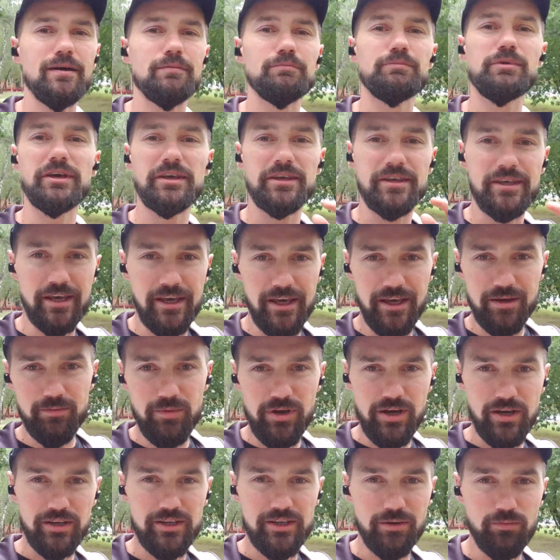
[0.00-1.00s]
Big Game,
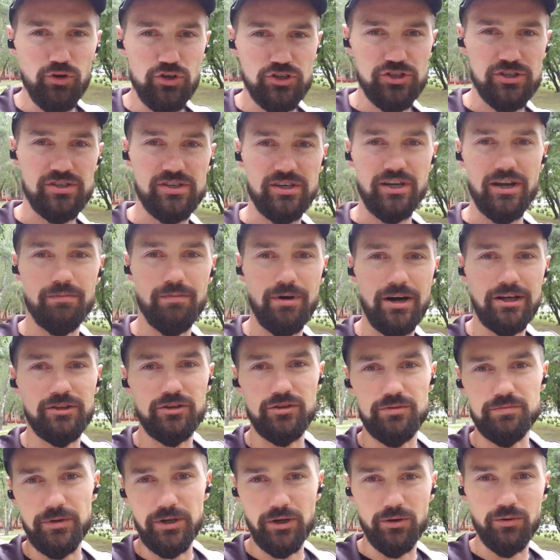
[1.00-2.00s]
где можно
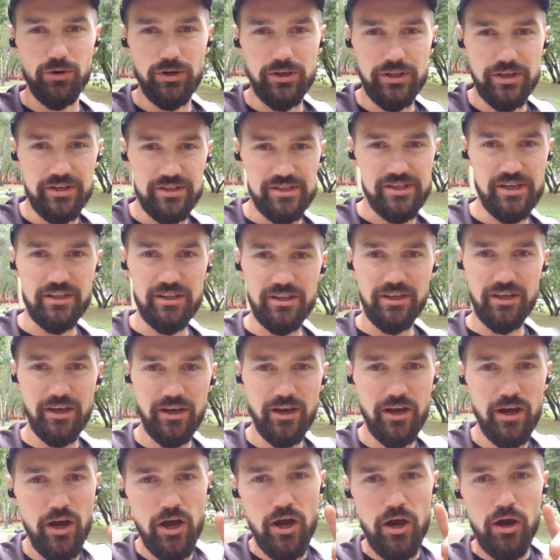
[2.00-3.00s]
зарабатывать прикольные деньги